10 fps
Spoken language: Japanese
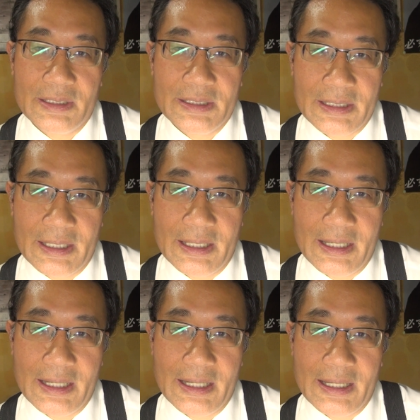生きて、
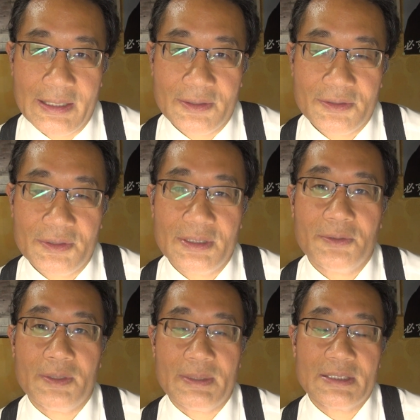えー、続い
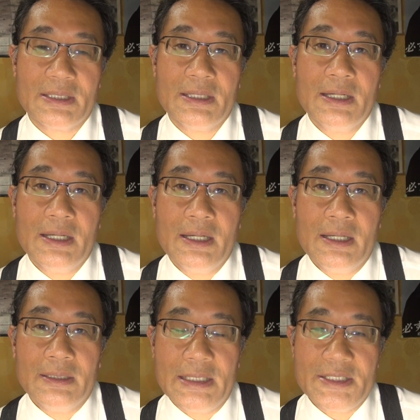ております
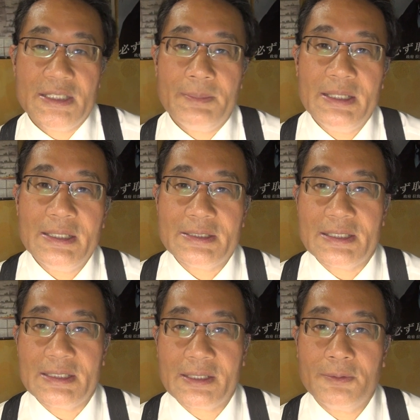でちなみにで
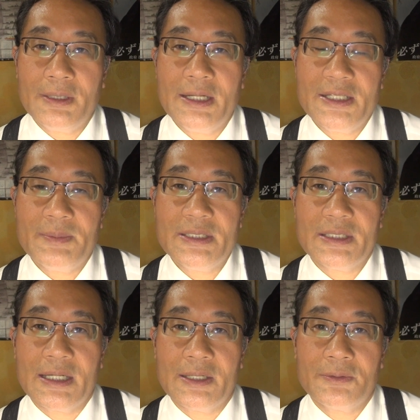すね先ほど話しまし
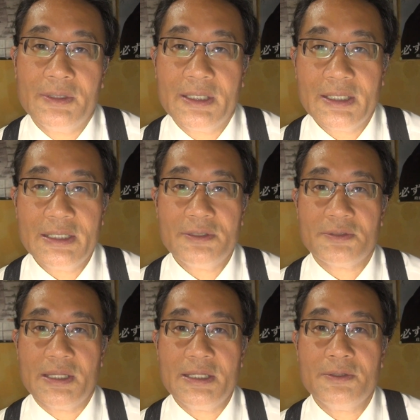たがあの区議会議員と
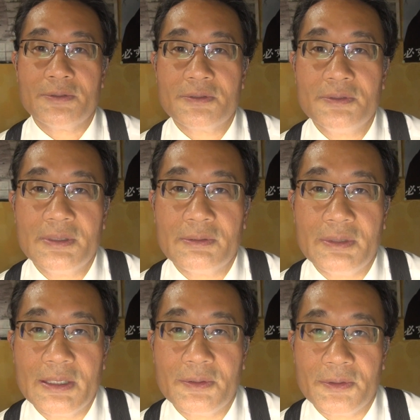して駅を作って
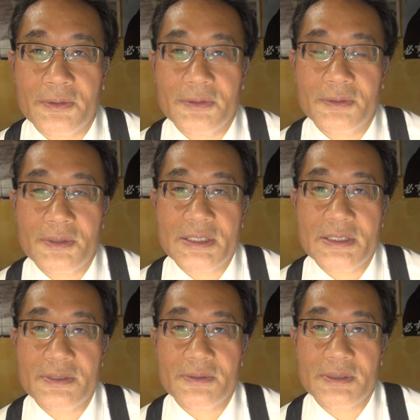くれというその
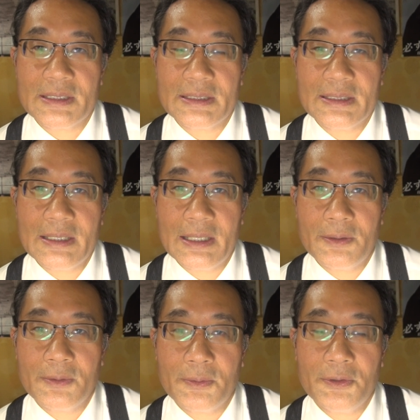陳情あ
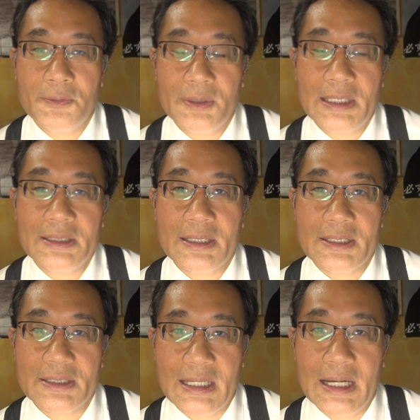のご要望だった
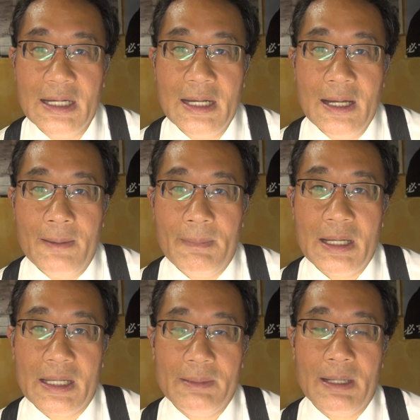んですが
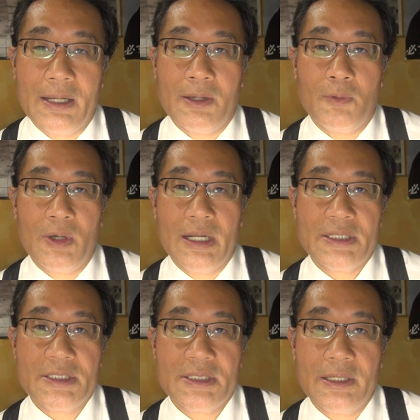まあ、今お
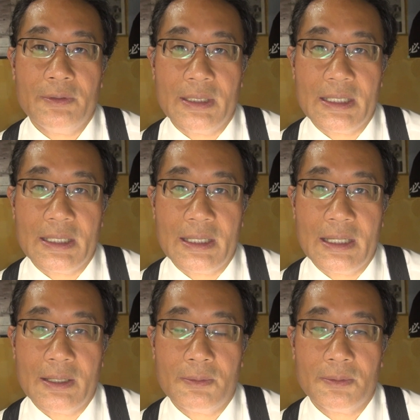話ししたよう
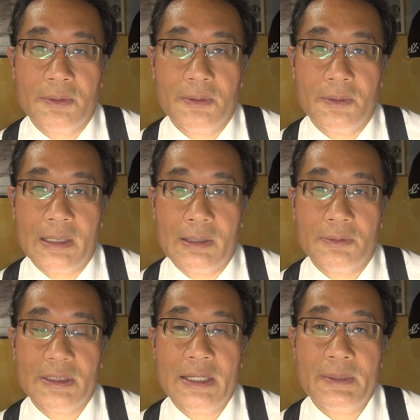なことが
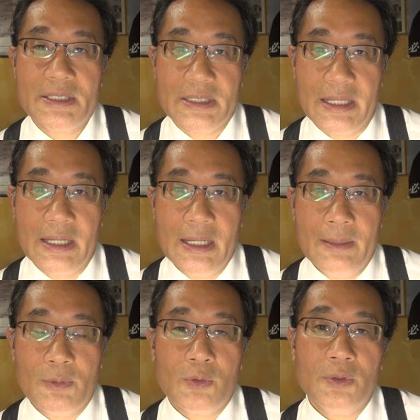ございまして
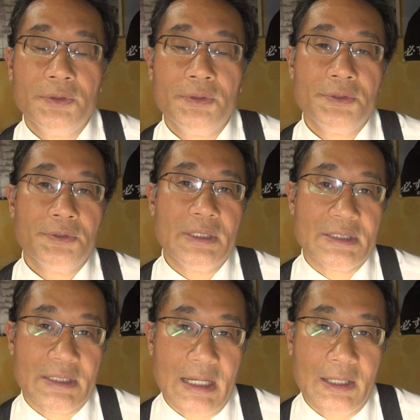もう造上
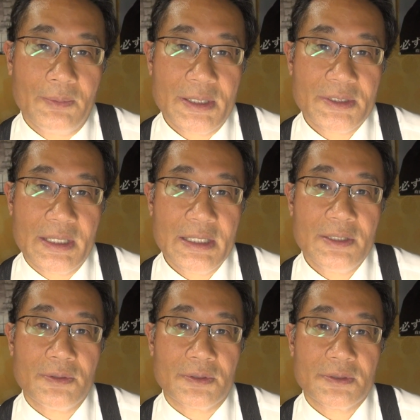ですねあの場所に
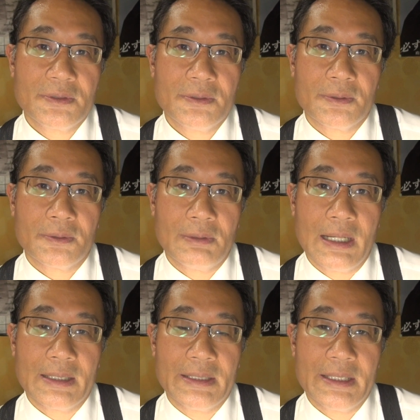駅を作ること
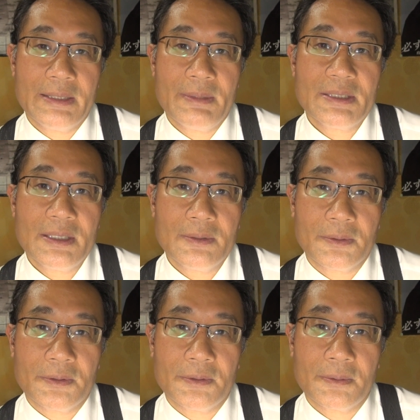はできません
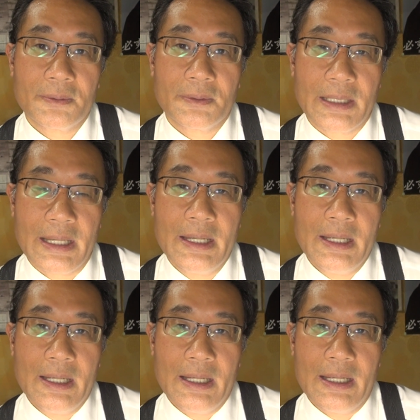ということで、
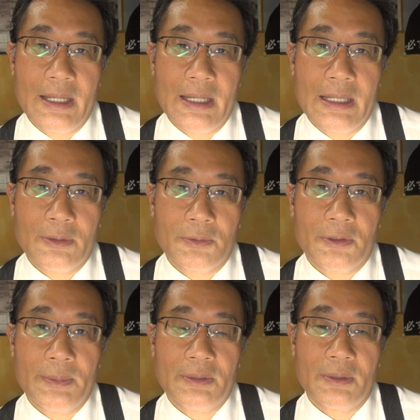えー、
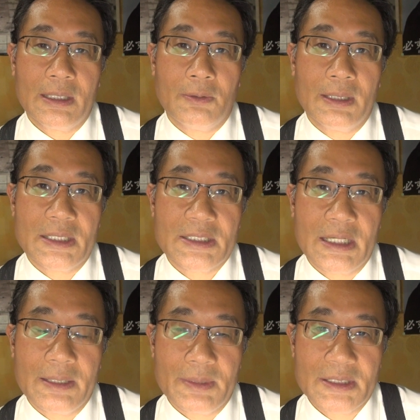東京メトロからお
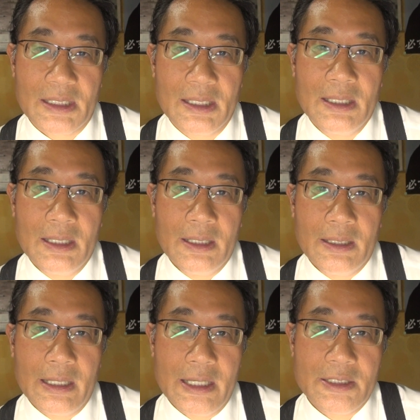話がありました。
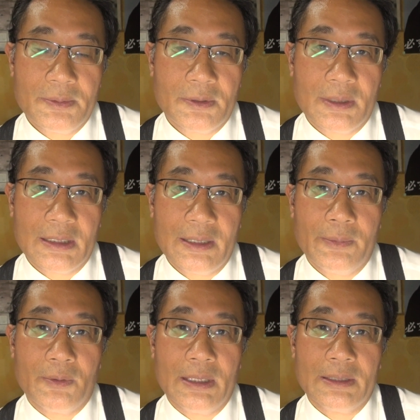えー、地元の方
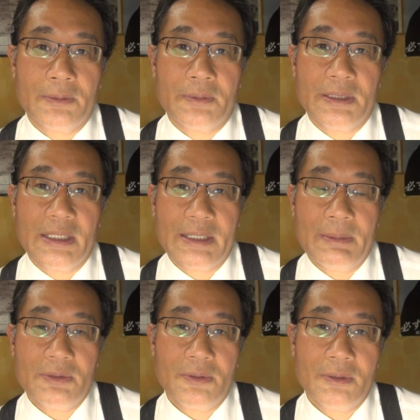にもご納得いただ
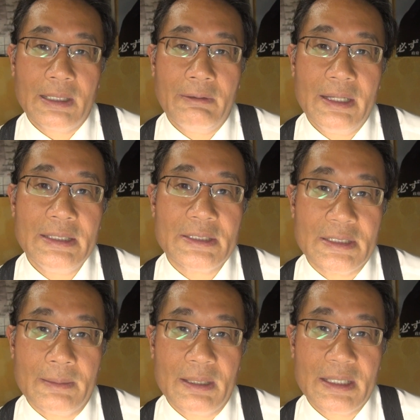き、まあ、その代わりで
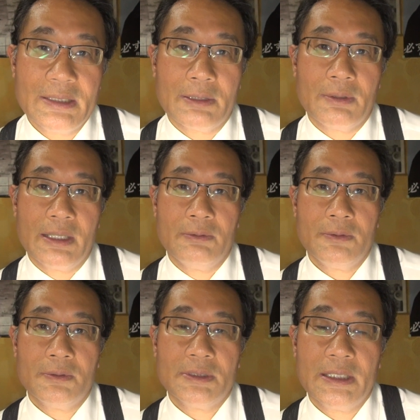すね、まあ、現在これ
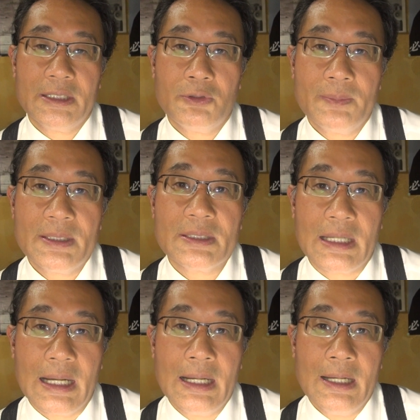運行されておりま
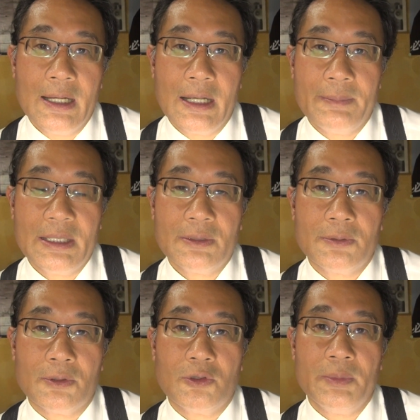すが、え
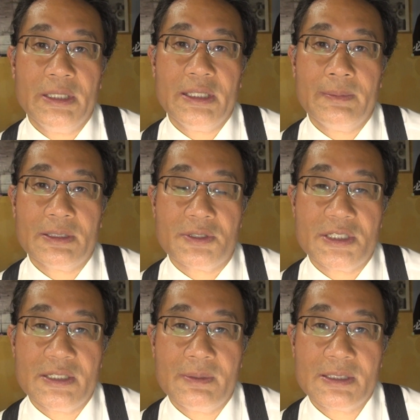港区のコミュニティバス、
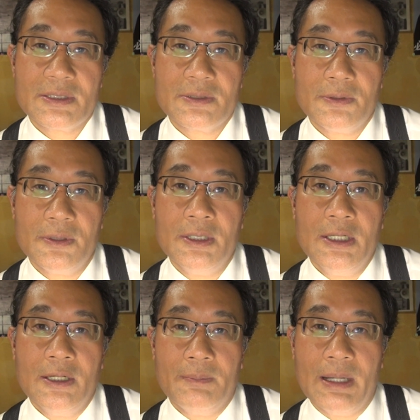チーバスを
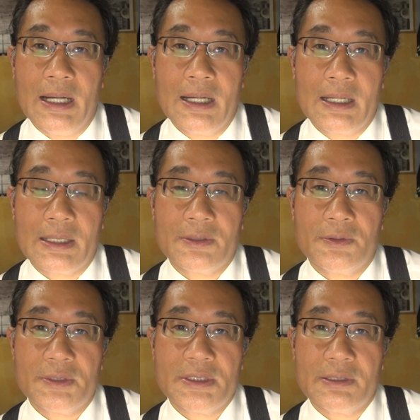ま
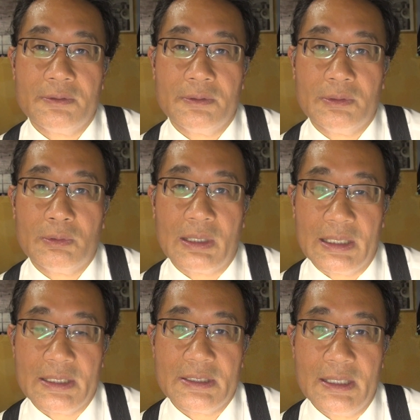活用していくと
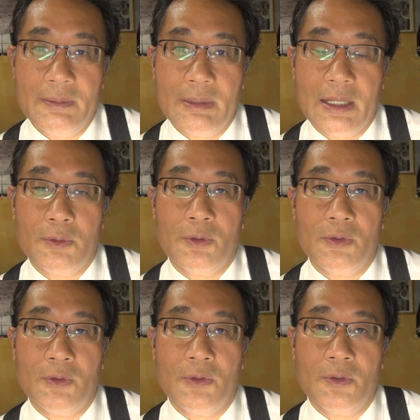かですね、あ
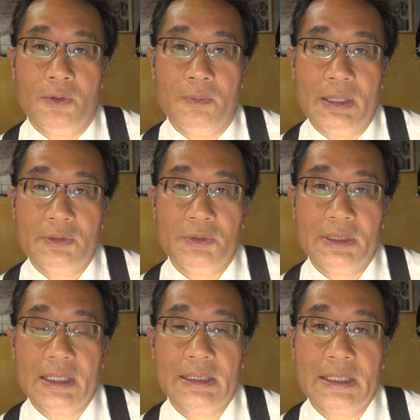のー、まあ、そう
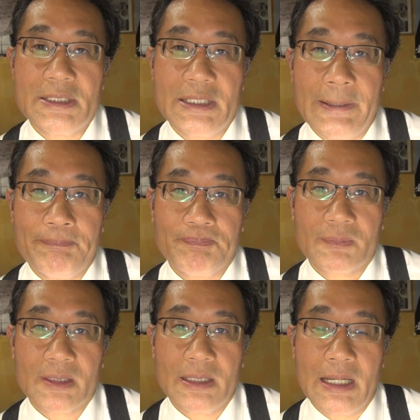いった形で、
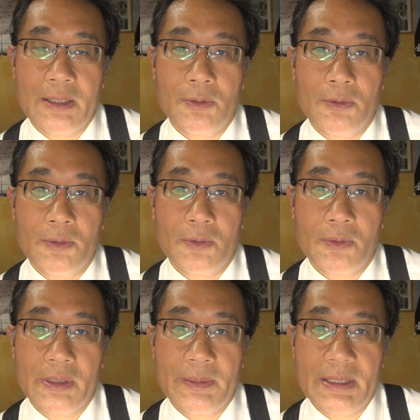だあの
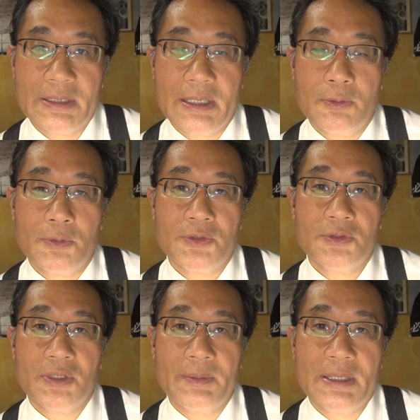利便性交
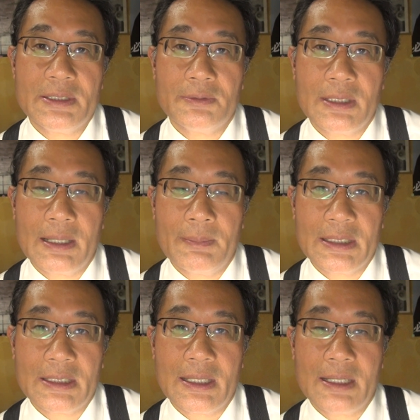通の利便性を
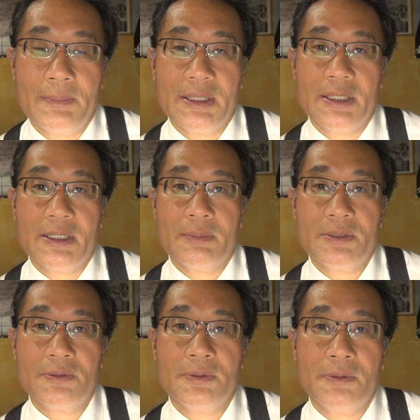また高めていき
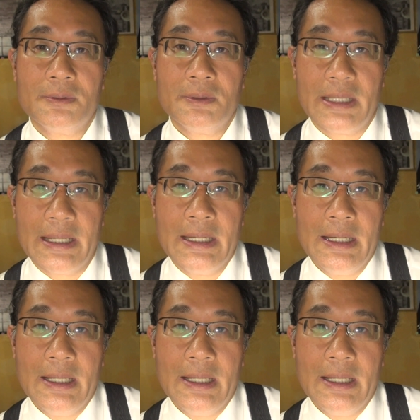ましょうということで、